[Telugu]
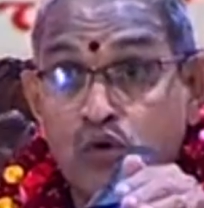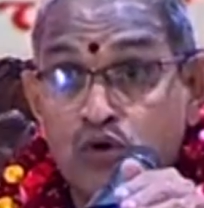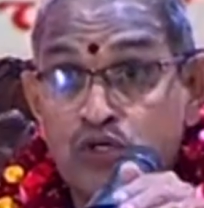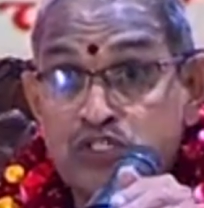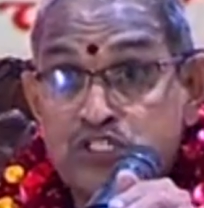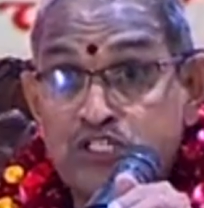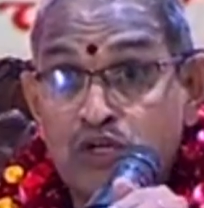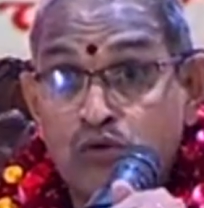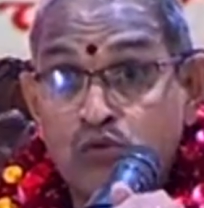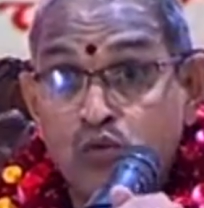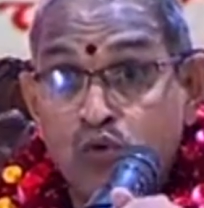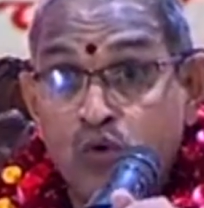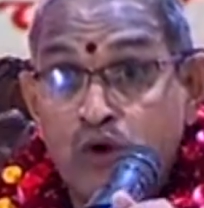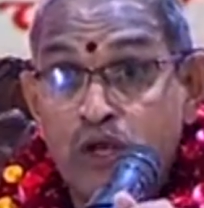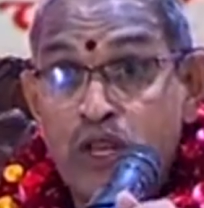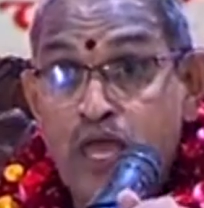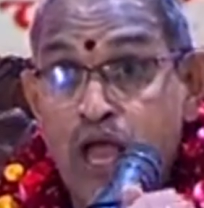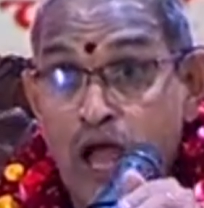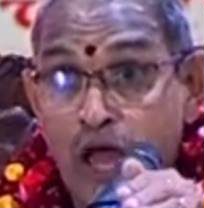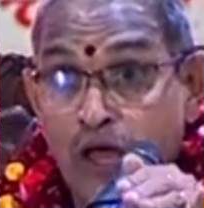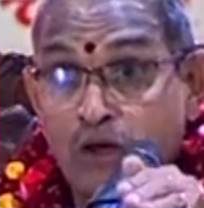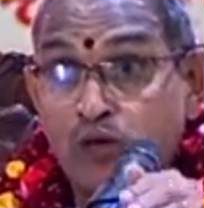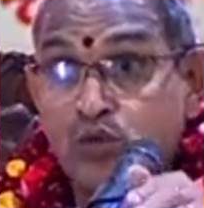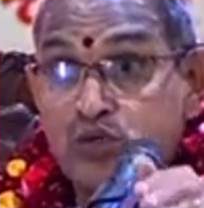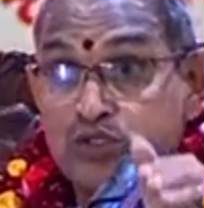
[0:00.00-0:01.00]
కోసము అని
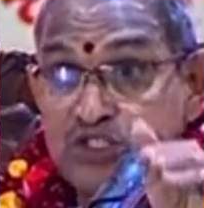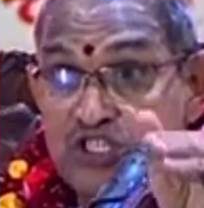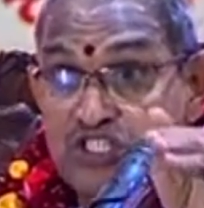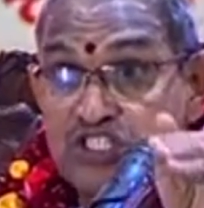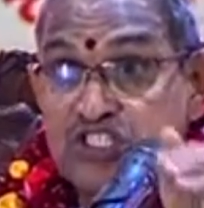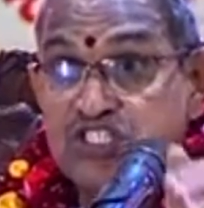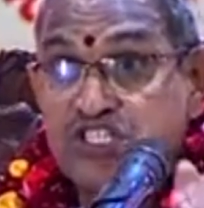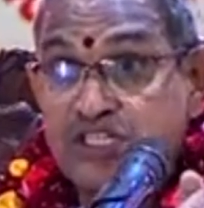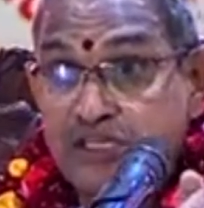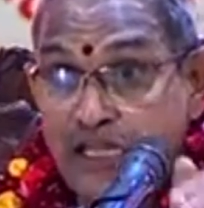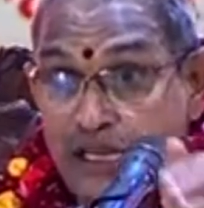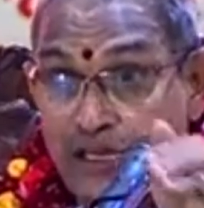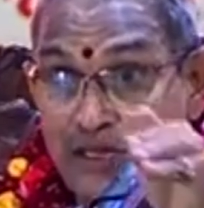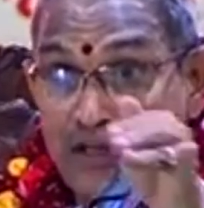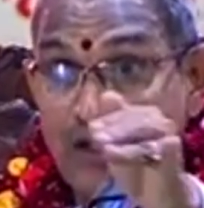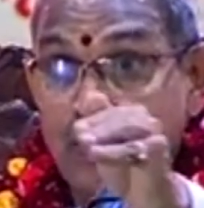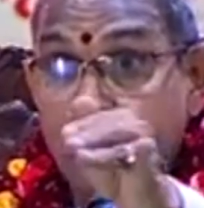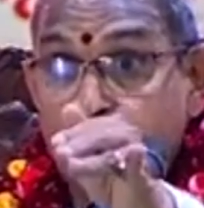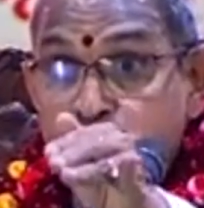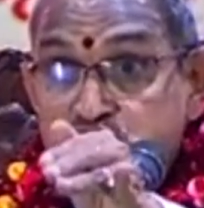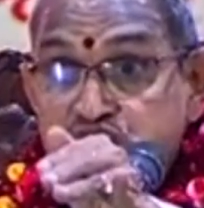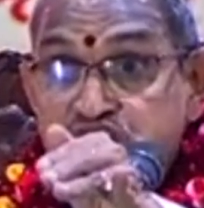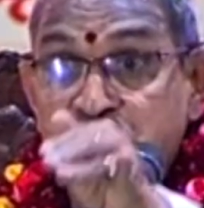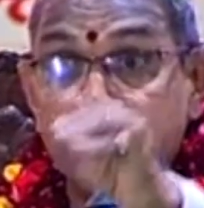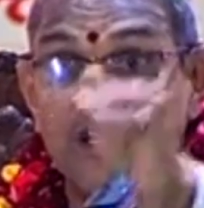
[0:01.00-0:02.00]
ఆలోచించి తల్లి
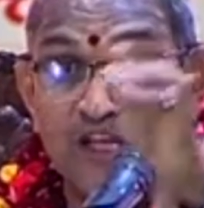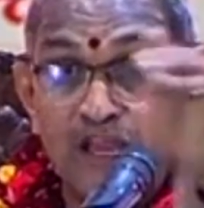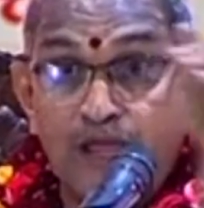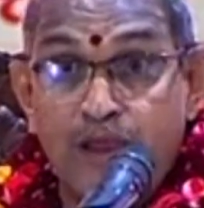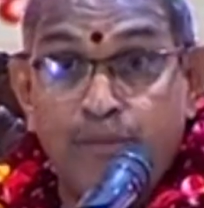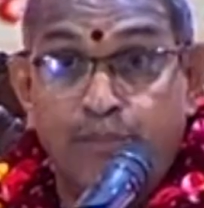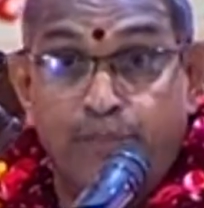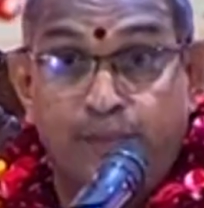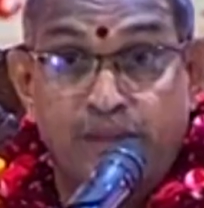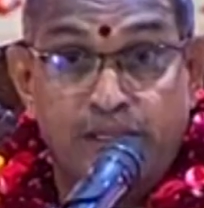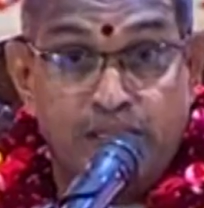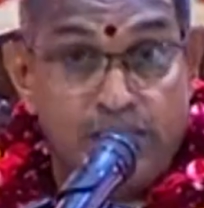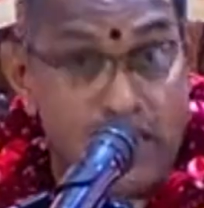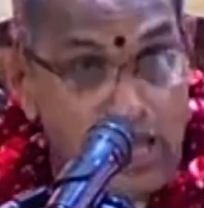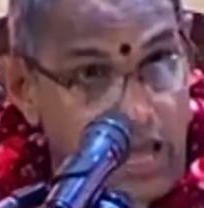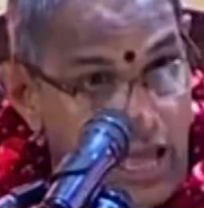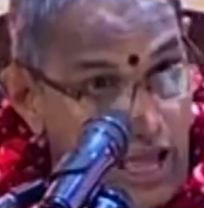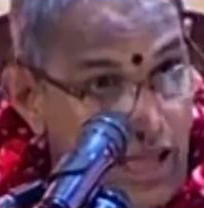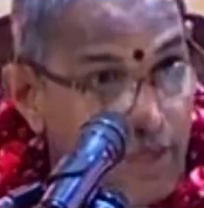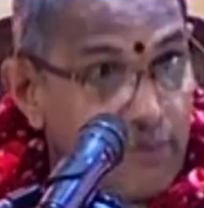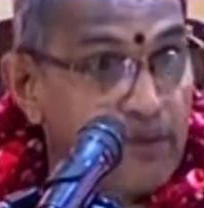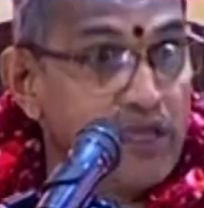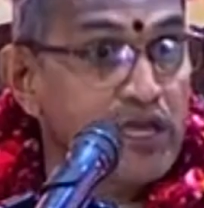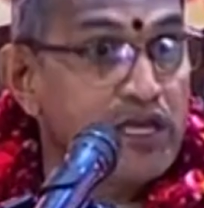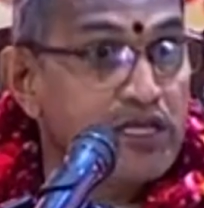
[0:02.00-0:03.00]
నృత్యం నేర్పింది
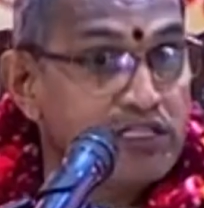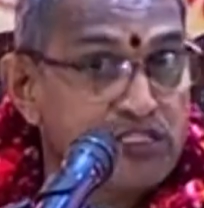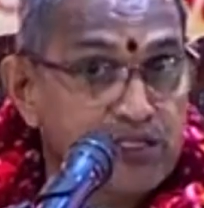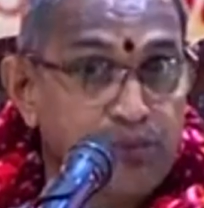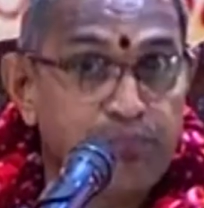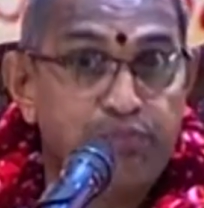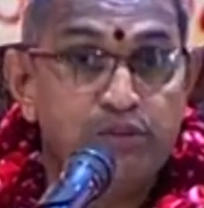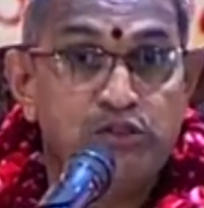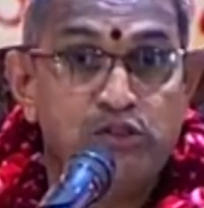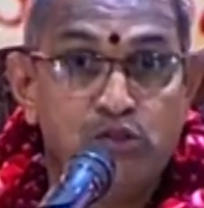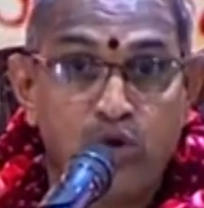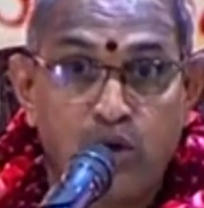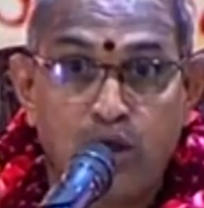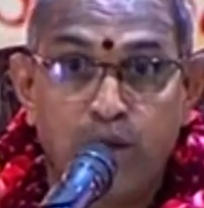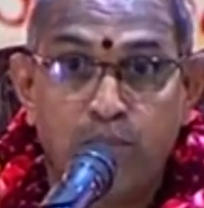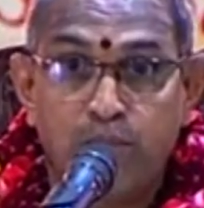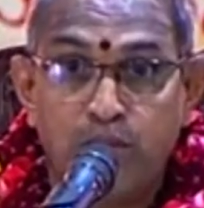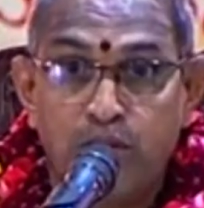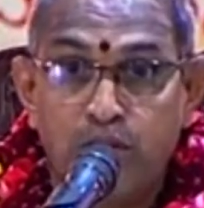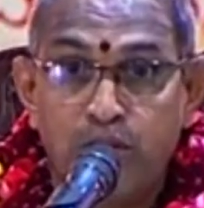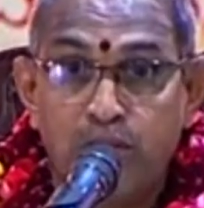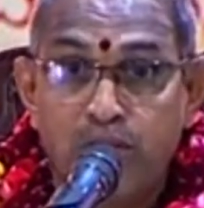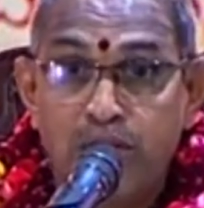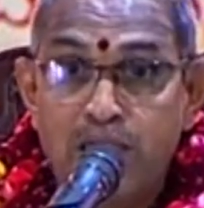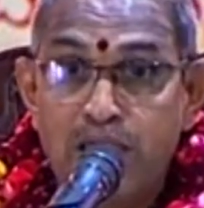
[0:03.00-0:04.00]
ఆమెయే చెప్పింది
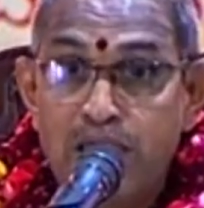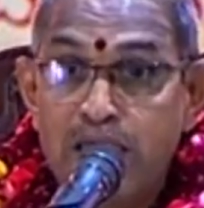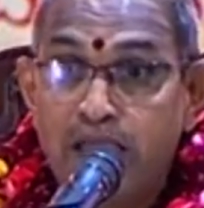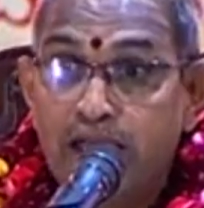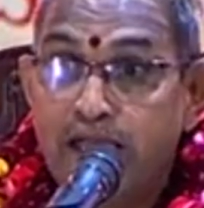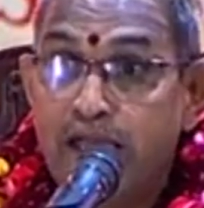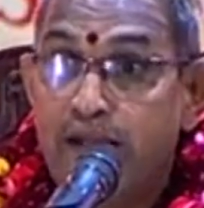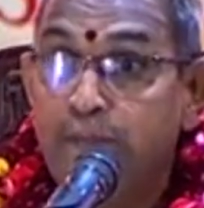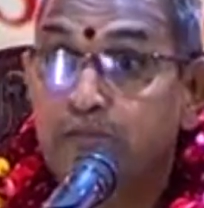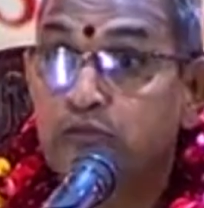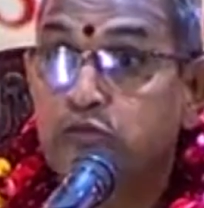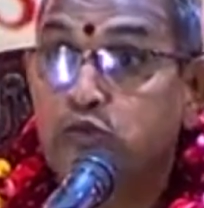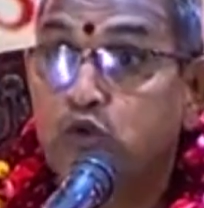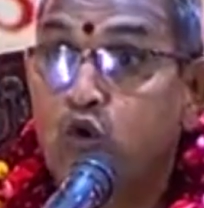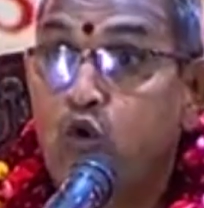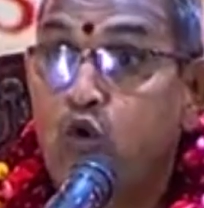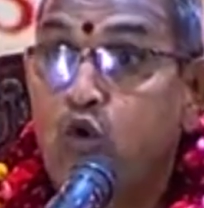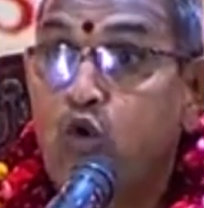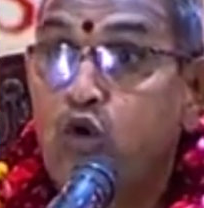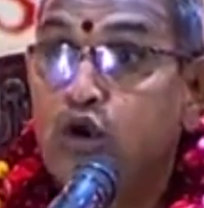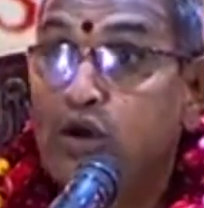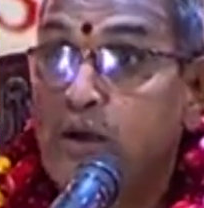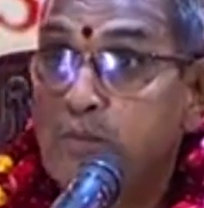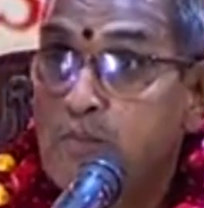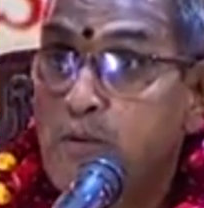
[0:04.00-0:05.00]
ఒకప్పుడు ఎంతో
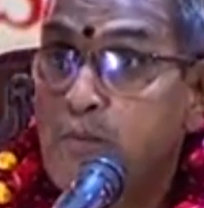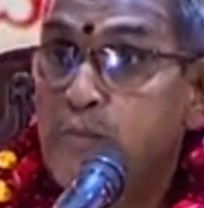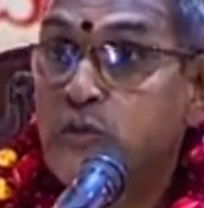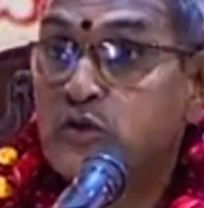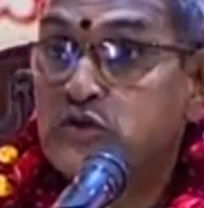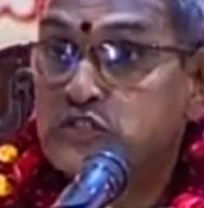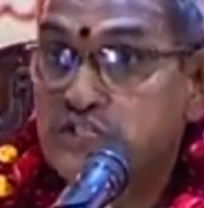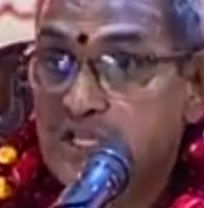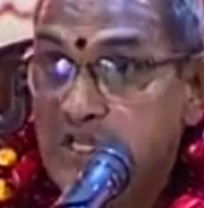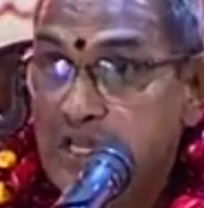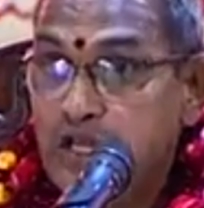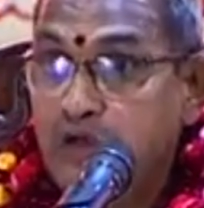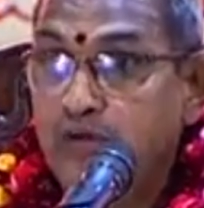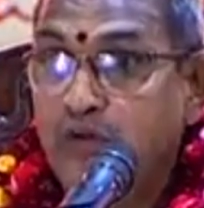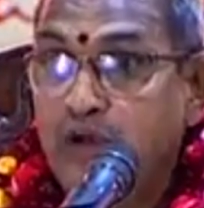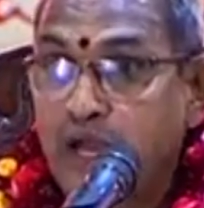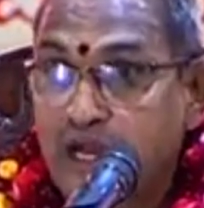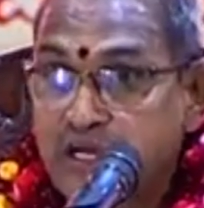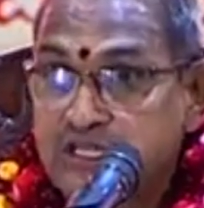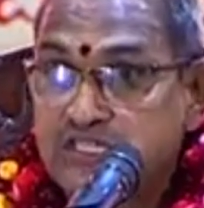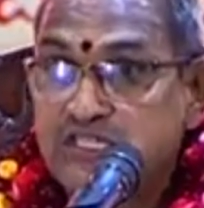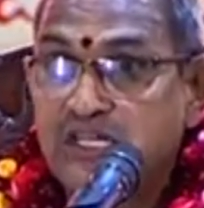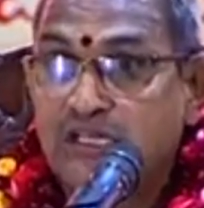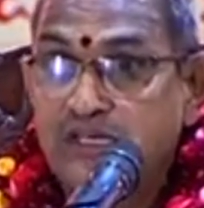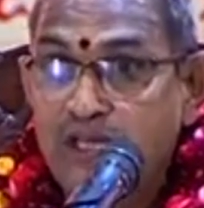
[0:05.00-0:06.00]
డబ్బు పోసి నీకు
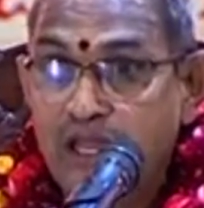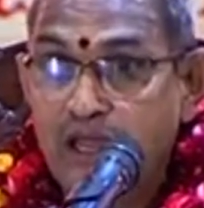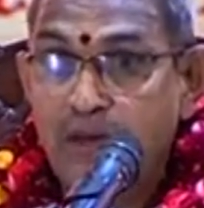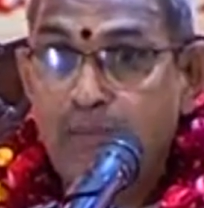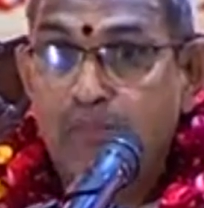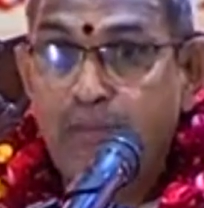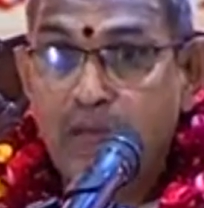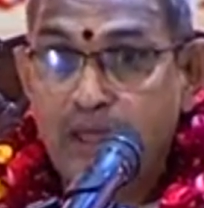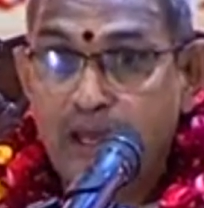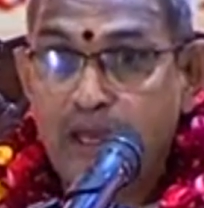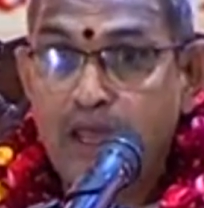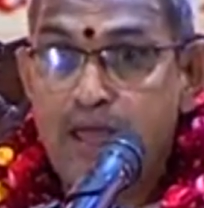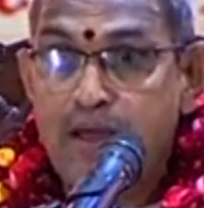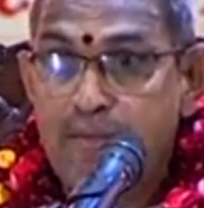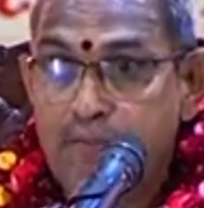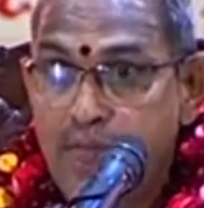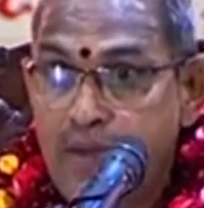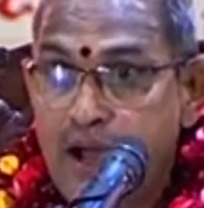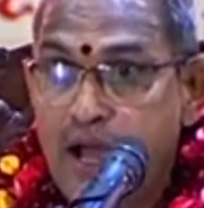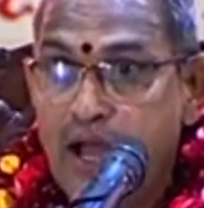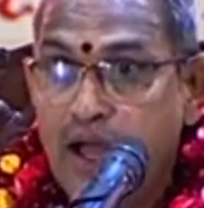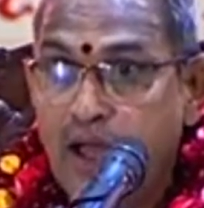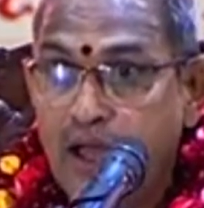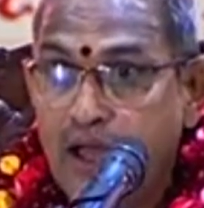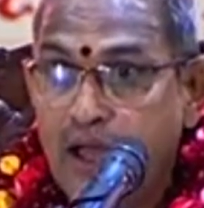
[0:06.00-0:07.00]
నాట్యం నేర్పానే
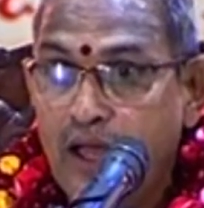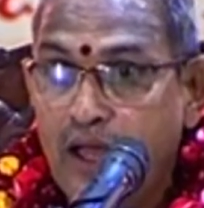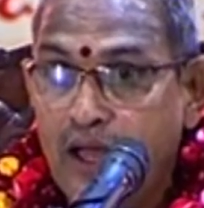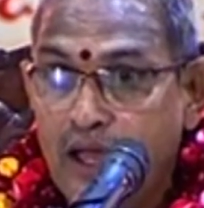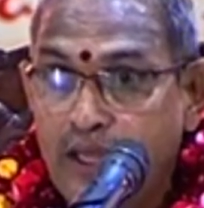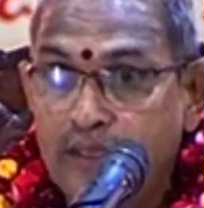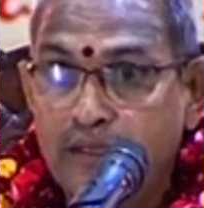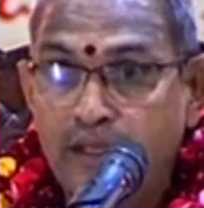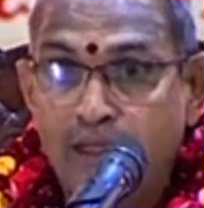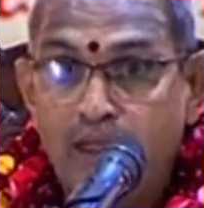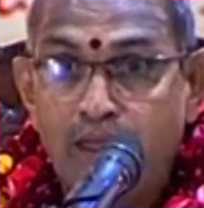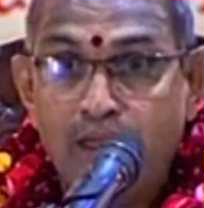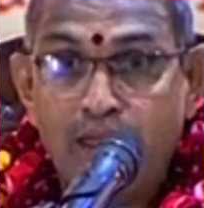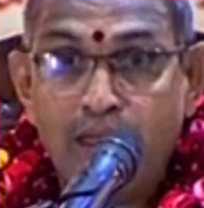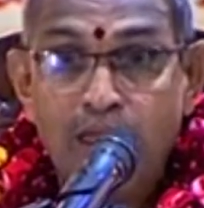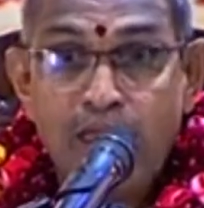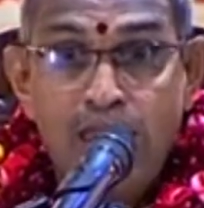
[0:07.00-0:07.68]
అమ్మా అంది